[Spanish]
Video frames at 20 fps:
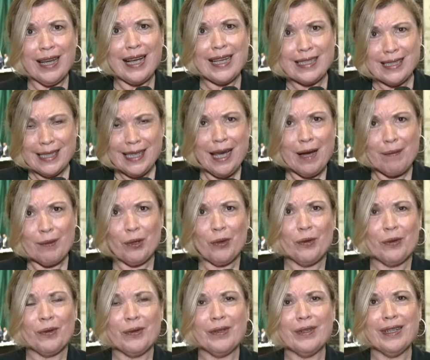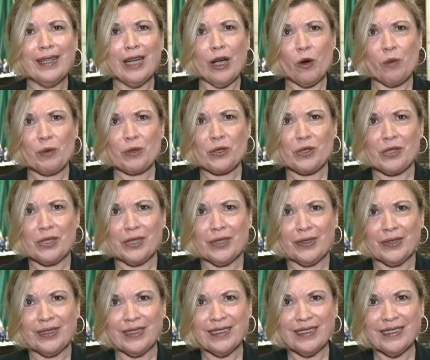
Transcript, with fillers: Así habló la oposición.